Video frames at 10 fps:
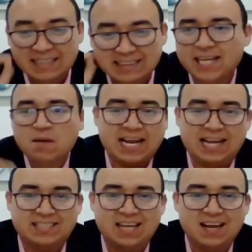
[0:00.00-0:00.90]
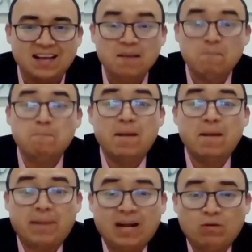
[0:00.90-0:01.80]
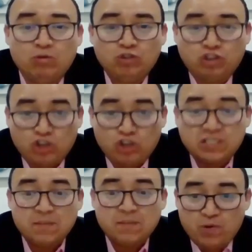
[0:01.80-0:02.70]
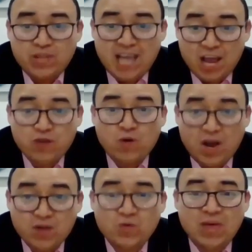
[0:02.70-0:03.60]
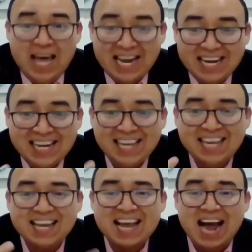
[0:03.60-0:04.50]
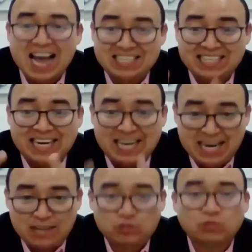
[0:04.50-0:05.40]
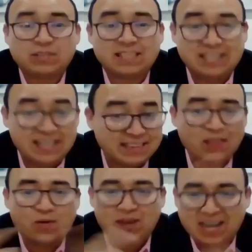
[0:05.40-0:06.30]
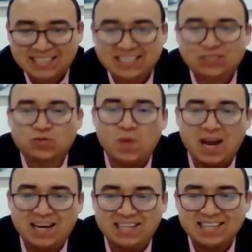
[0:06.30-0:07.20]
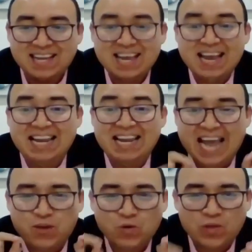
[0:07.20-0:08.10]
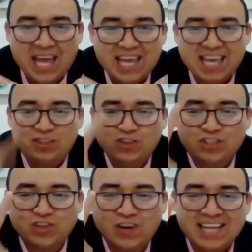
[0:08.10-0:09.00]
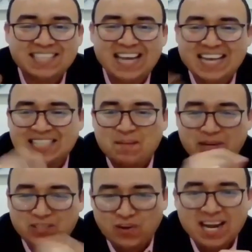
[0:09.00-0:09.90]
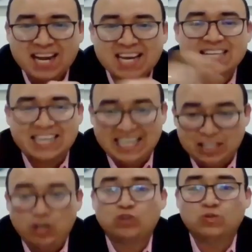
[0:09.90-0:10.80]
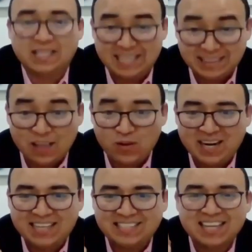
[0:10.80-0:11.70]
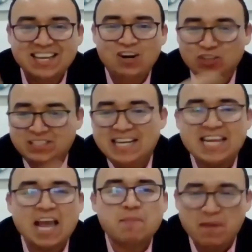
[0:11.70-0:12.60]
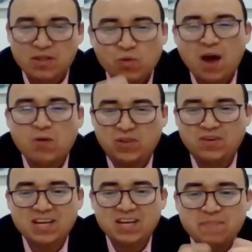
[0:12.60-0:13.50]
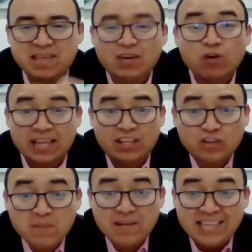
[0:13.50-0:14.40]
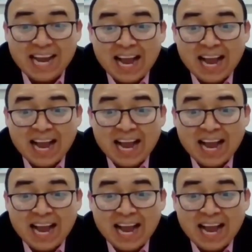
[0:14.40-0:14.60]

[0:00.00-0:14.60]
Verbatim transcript: dólares, voy a tener la cena de Año Nuevo en mi casa. Me preguntó si podía yo ayudarle a sacar sus 60 dólares a su wallet. Le ayudé y en dos horas esta persona retiró sus 60 dólares. Los tenía y me mandó un audio y me dijo que Dios me bendiga